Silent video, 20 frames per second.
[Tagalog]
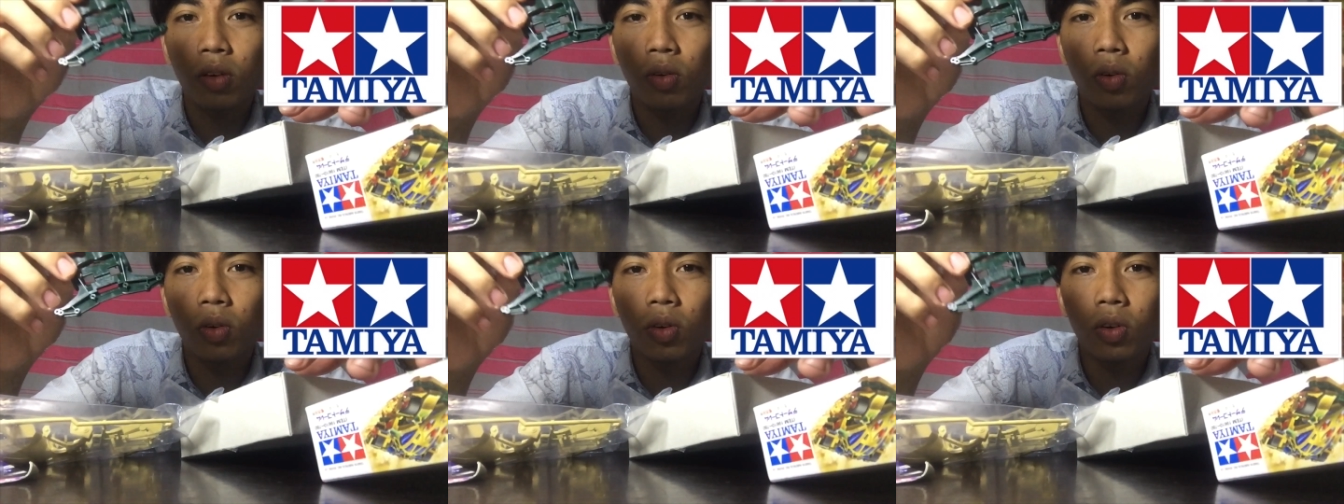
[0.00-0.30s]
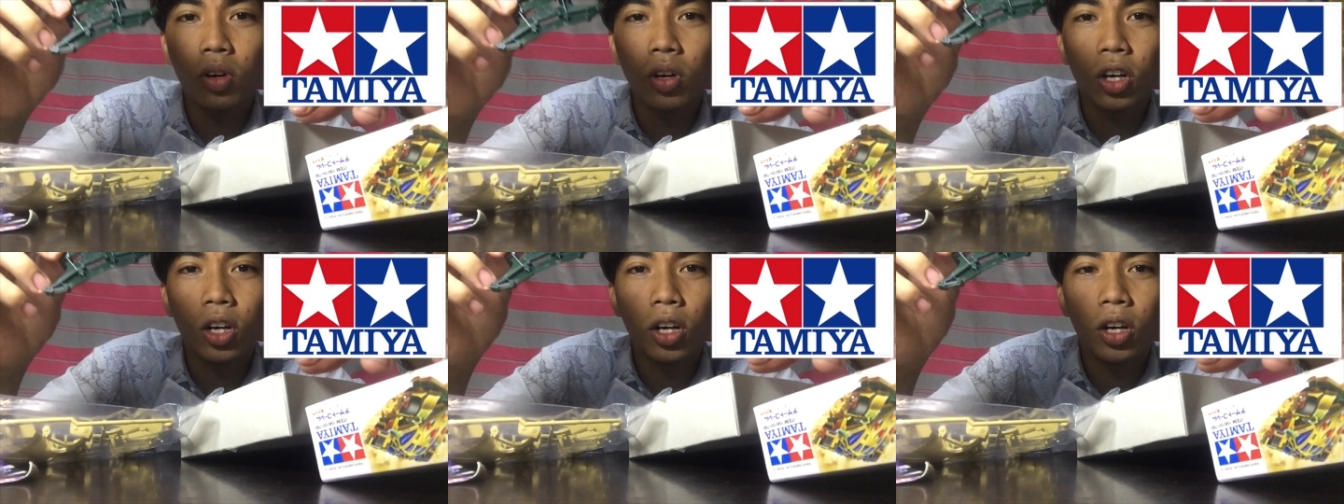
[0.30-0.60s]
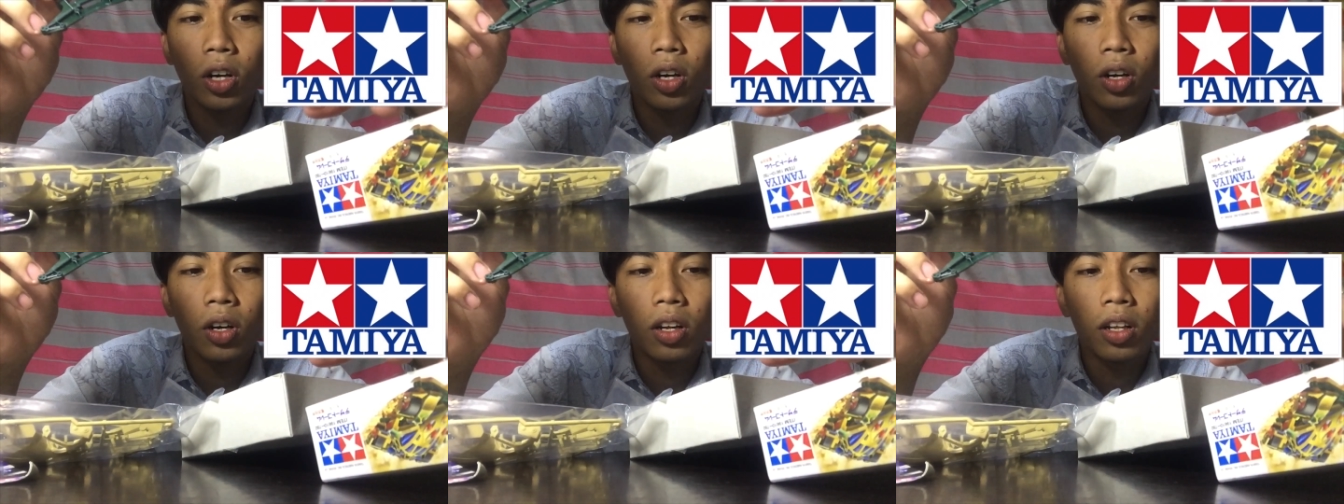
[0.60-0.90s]
kung
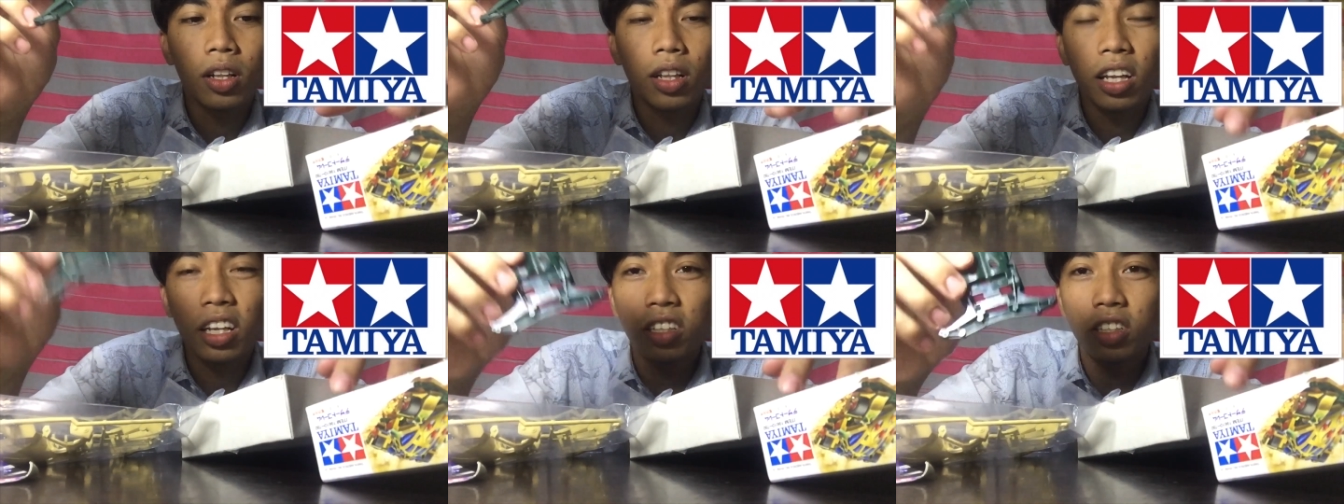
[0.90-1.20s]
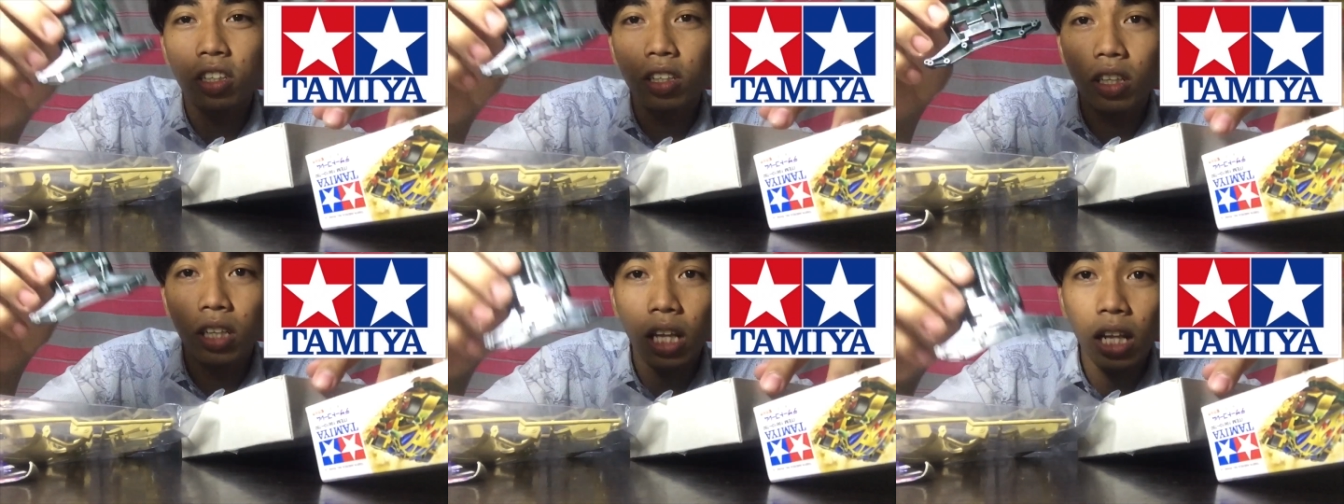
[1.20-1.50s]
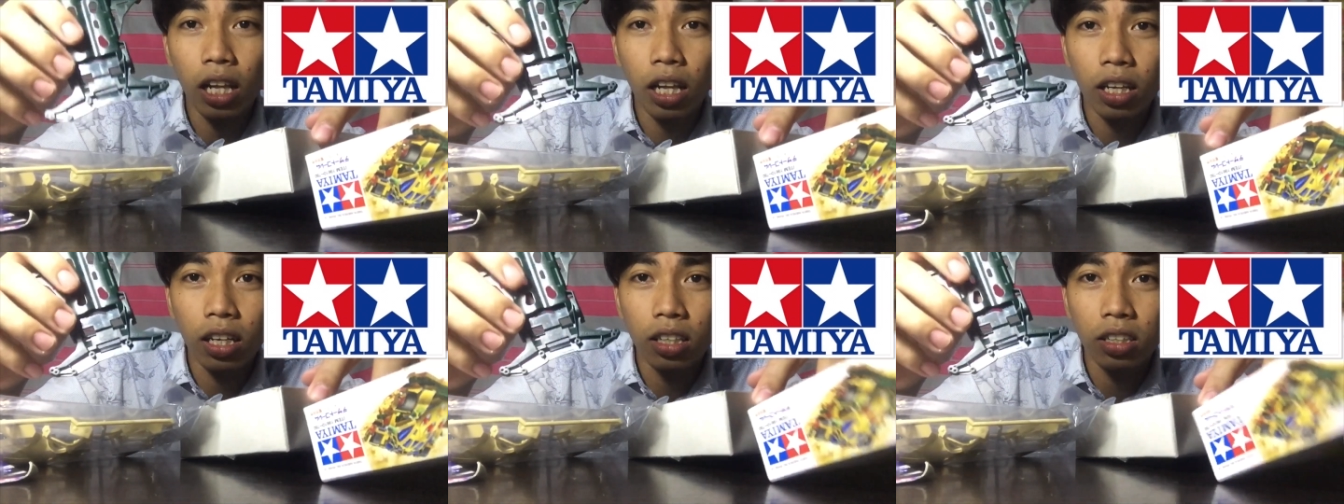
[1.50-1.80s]
legit
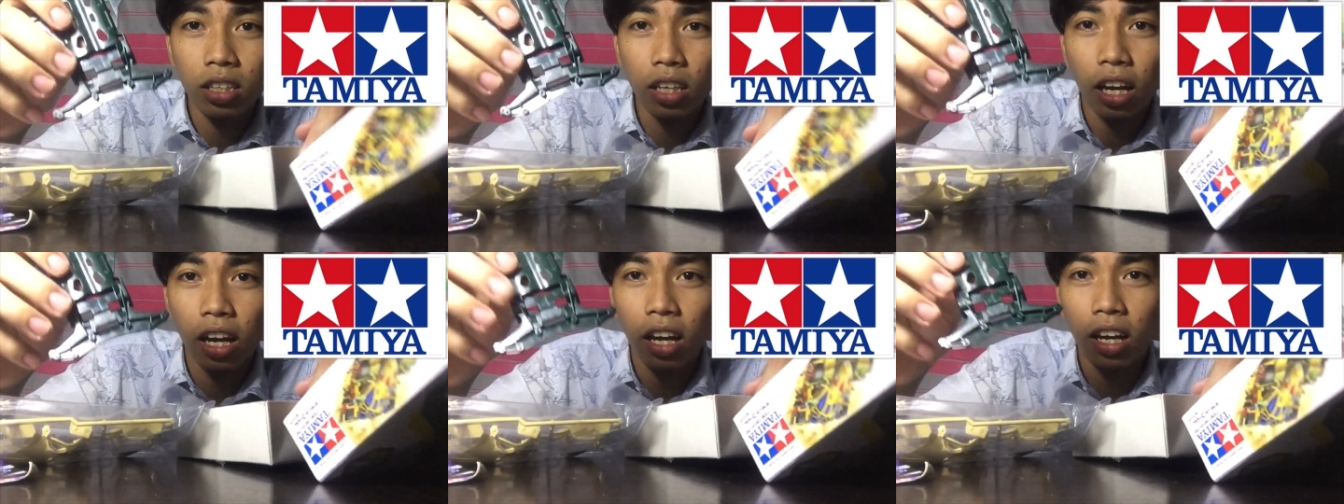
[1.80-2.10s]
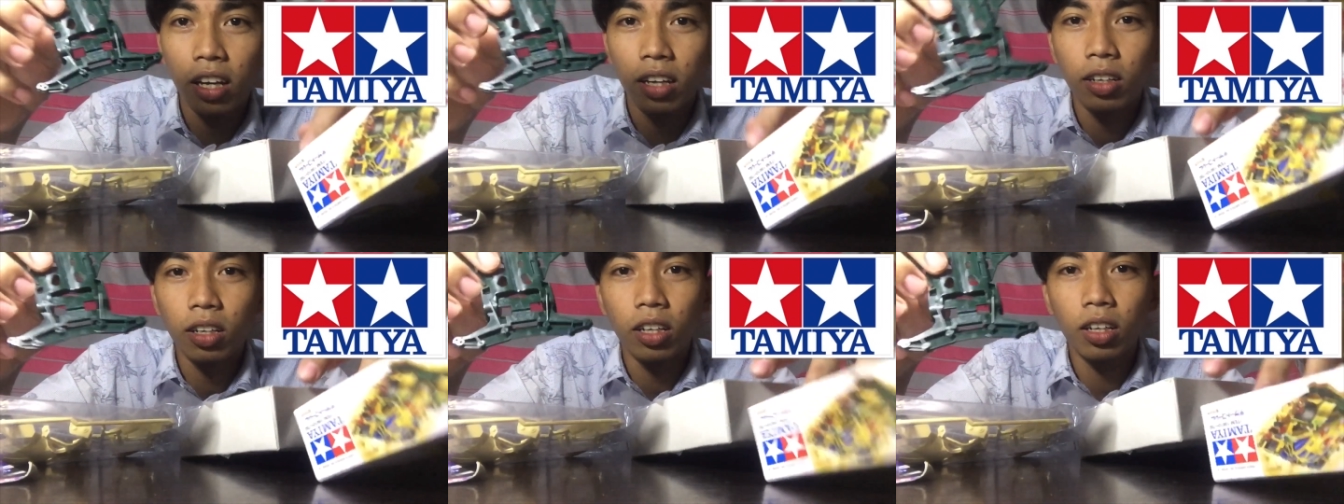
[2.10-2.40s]
talaga siya.